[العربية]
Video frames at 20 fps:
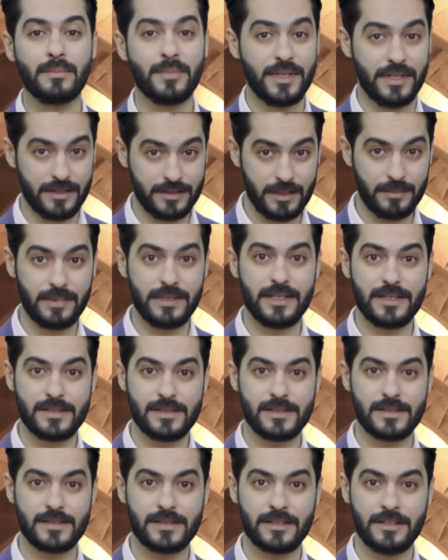بيد
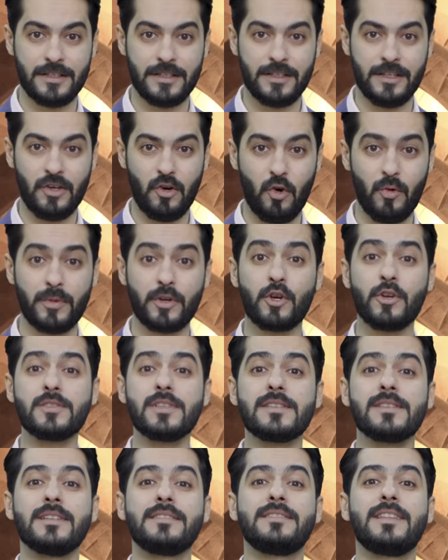إبليس ومن
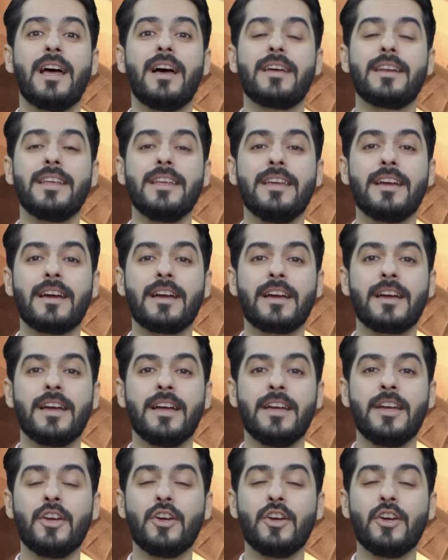قصص التاريخ